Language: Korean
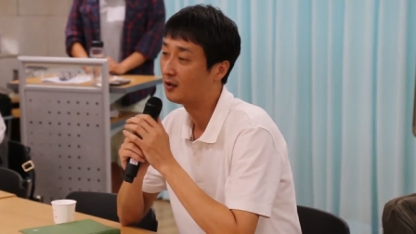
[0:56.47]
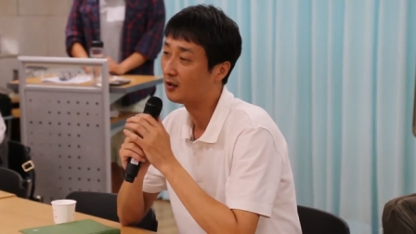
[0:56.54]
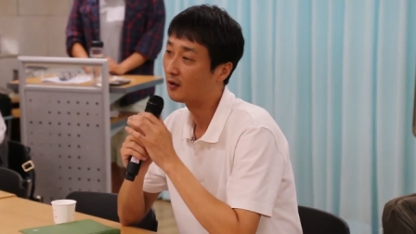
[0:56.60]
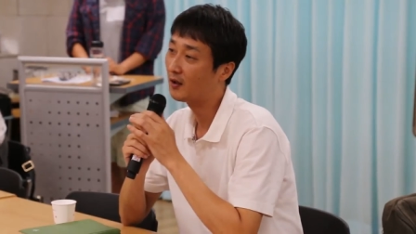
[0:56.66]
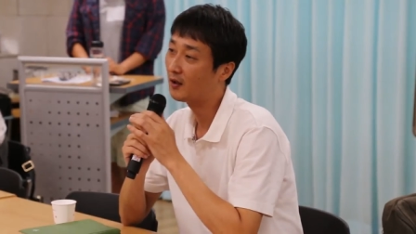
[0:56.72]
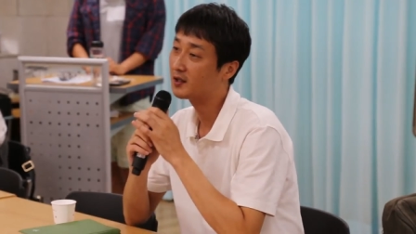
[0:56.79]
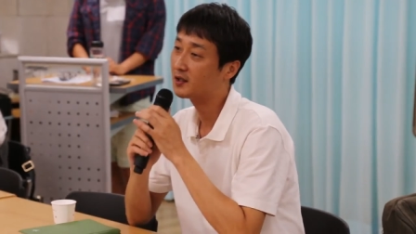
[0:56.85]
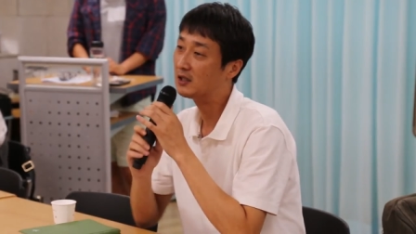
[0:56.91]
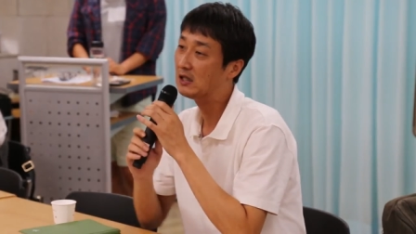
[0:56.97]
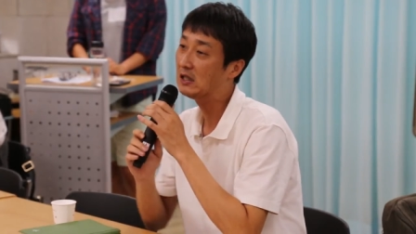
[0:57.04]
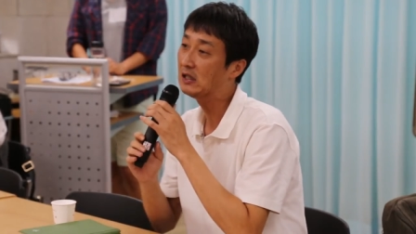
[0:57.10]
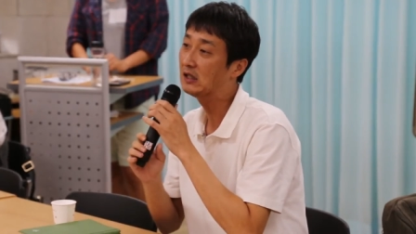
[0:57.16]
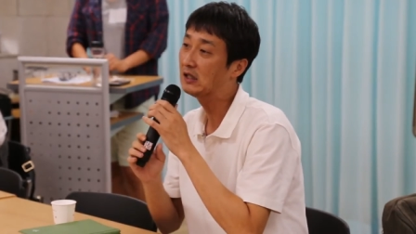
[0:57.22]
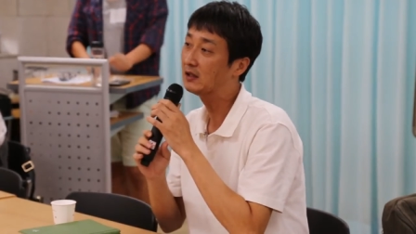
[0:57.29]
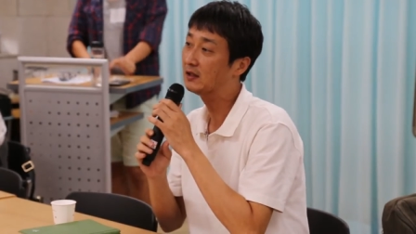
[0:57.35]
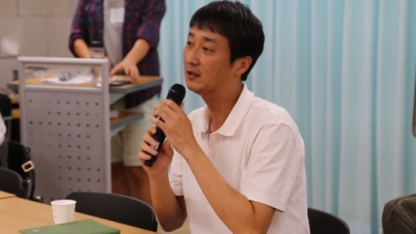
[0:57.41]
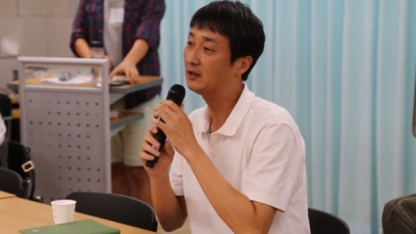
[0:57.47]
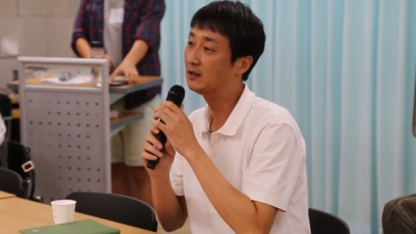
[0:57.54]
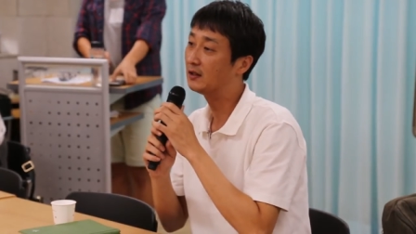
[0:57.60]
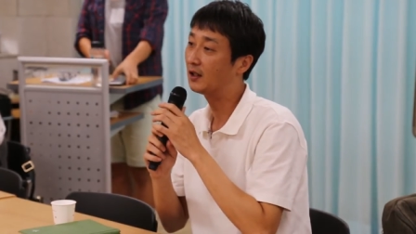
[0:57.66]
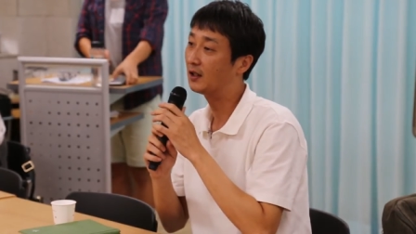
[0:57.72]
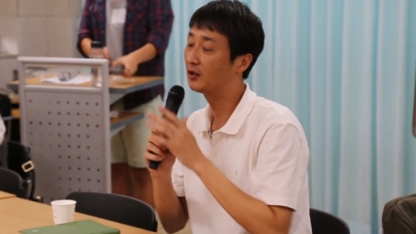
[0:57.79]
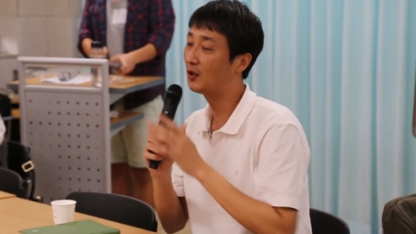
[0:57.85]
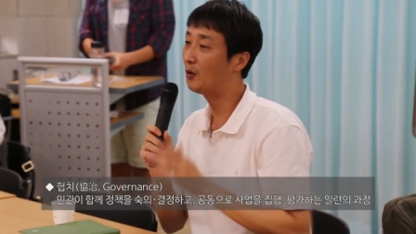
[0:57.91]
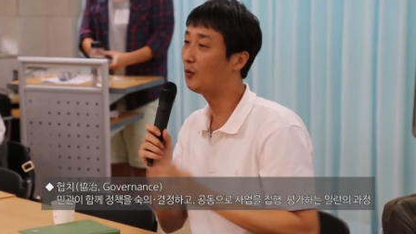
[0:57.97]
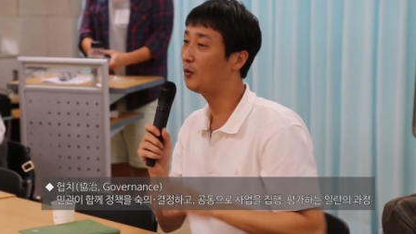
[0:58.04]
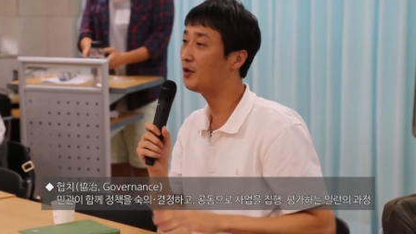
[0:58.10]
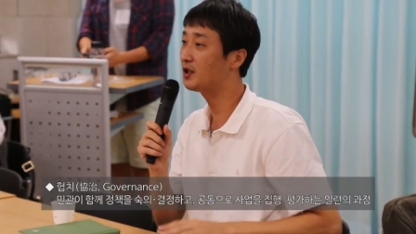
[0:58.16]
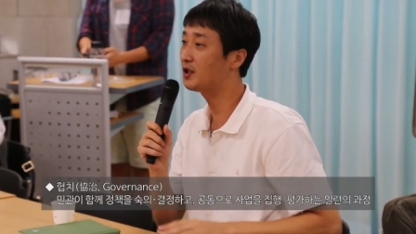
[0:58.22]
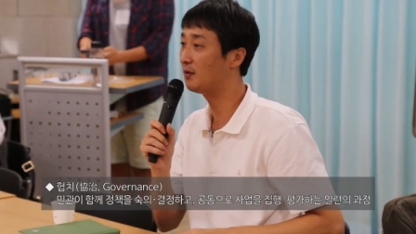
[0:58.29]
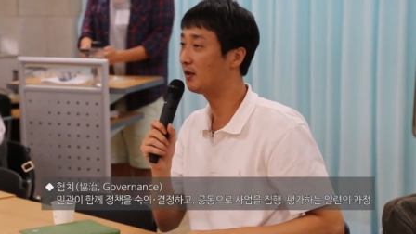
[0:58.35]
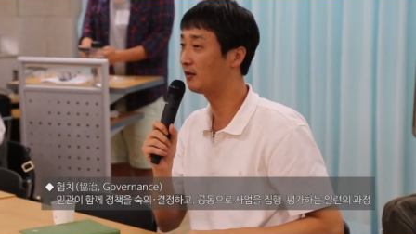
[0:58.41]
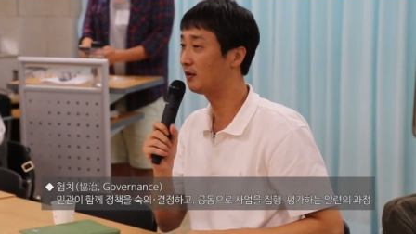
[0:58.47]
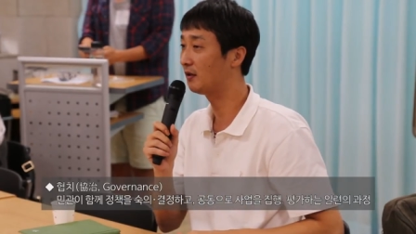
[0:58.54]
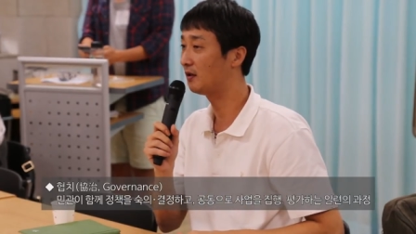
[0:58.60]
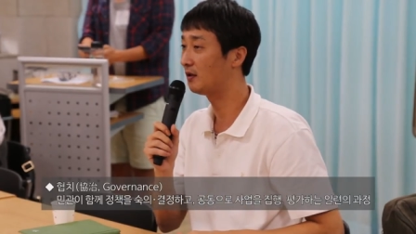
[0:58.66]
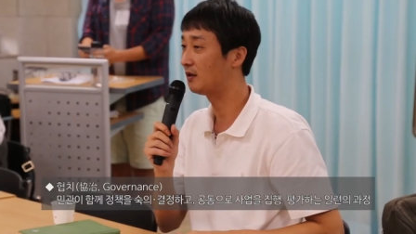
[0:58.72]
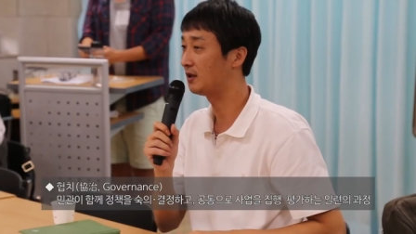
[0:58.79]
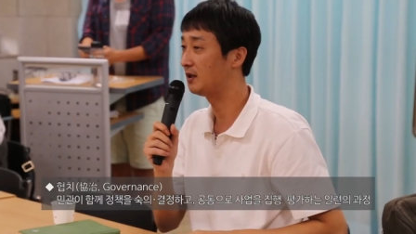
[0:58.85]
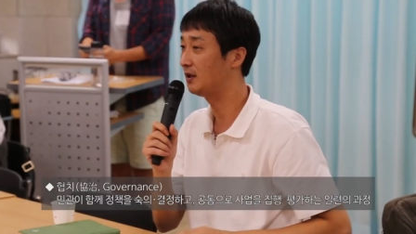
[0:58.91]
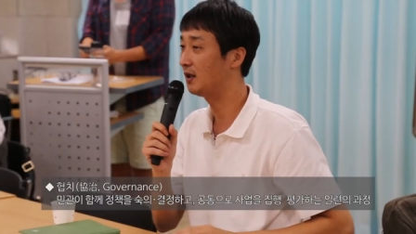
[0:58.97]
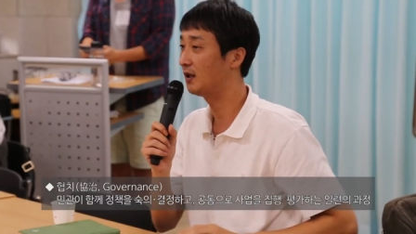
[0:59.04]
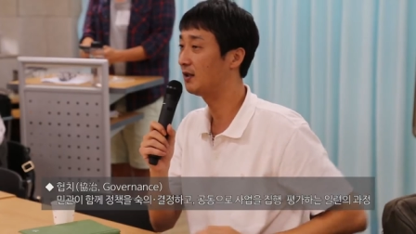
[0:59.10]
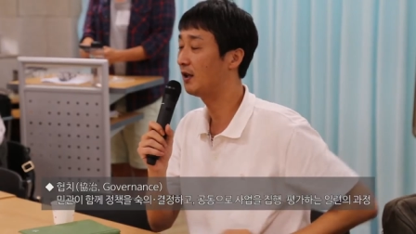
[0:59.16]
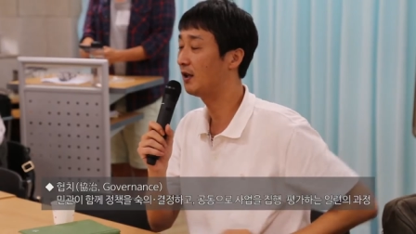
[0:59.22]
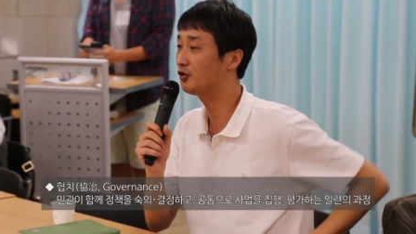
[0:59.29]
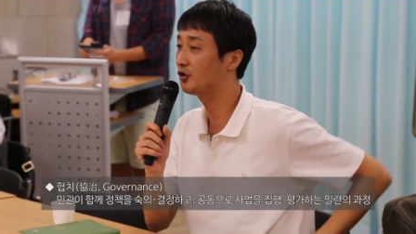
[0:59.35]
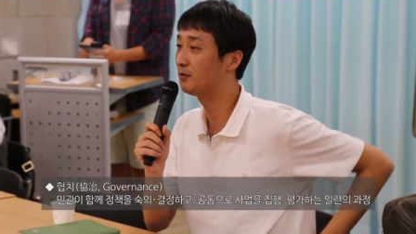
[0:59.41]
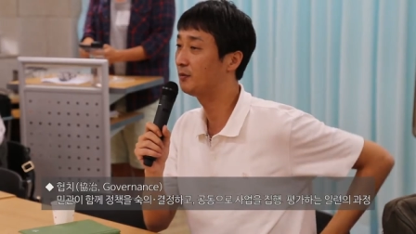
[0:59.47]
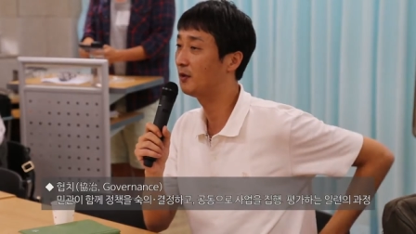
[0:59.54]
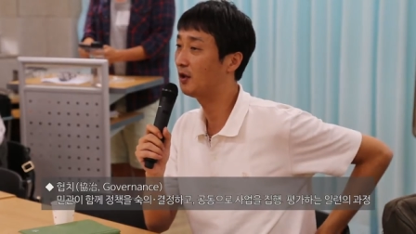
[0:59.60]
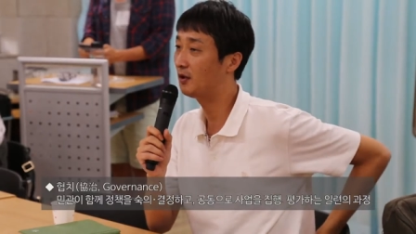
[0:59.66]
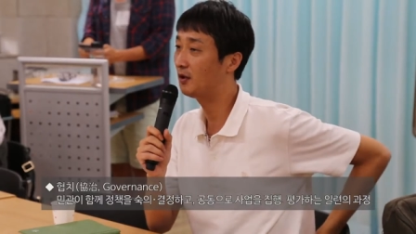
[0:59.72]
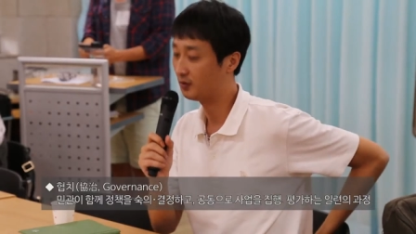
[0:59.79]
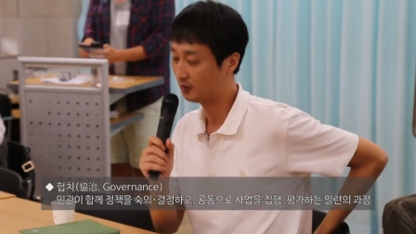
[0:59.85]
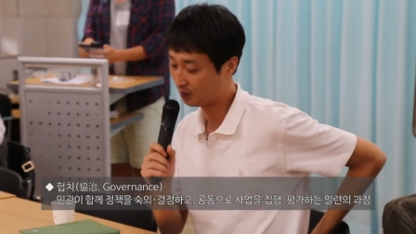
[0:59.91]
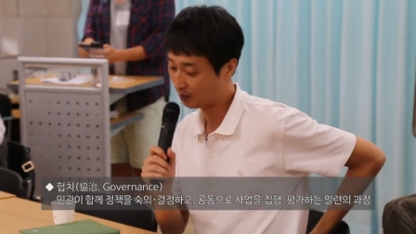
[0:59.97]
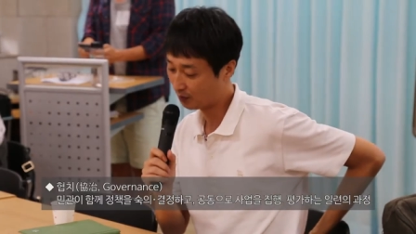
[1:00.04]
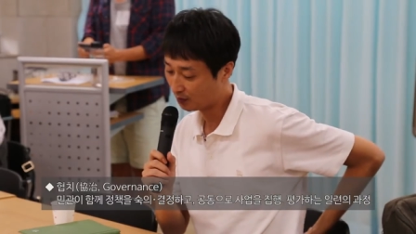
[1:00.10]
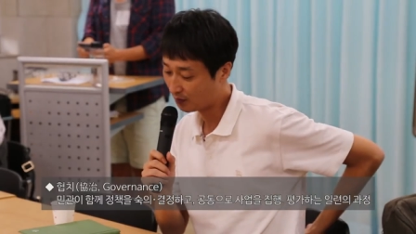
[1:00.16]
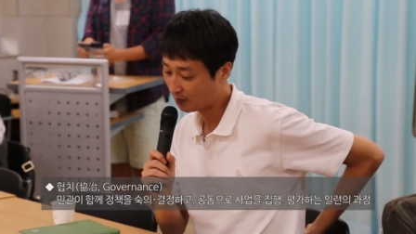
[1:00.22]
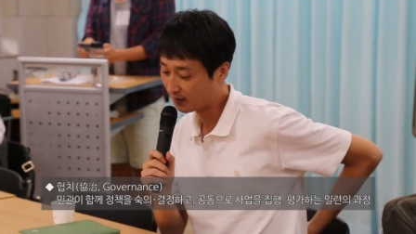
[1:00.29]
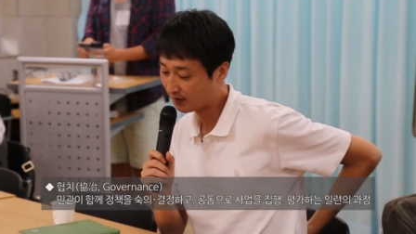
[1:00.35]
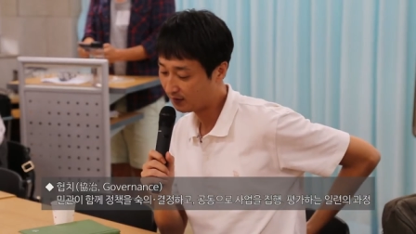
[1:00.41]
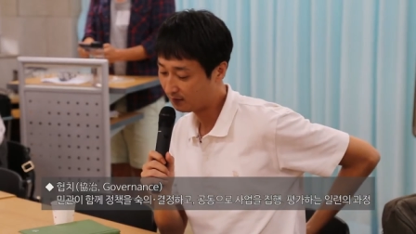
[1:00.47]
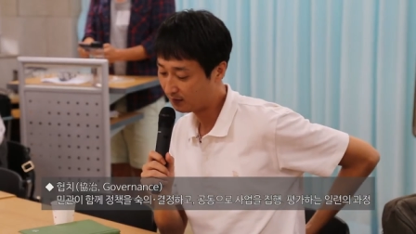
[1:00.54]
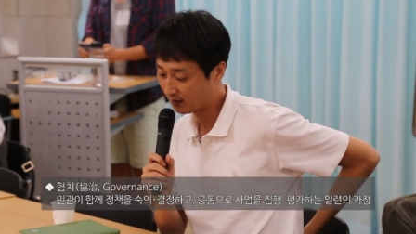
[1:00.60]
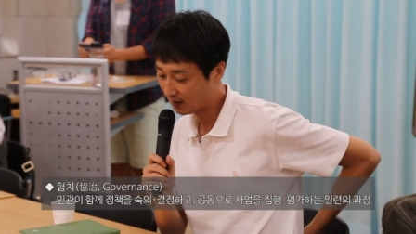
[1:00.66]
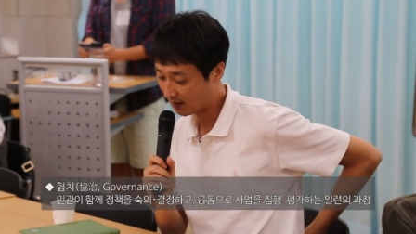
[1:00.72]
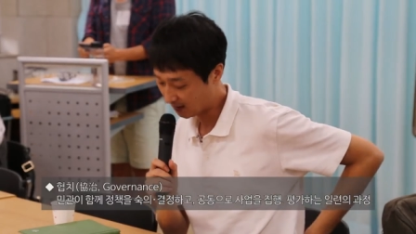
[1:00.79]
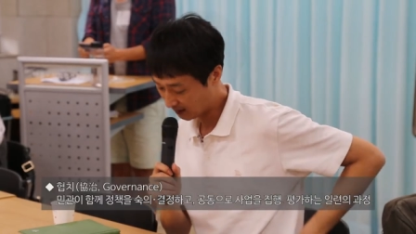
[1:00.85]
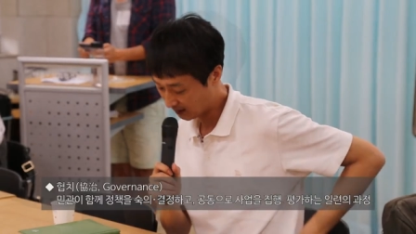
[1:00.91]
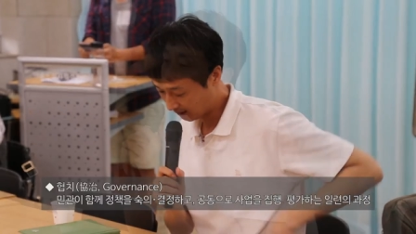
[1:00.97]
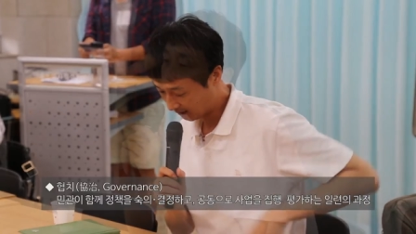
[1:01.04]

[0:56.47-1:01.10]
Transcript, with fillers: 여러 가지 일들을 떠올리시면서 이해를 해주시면 좋을 것 같습니다.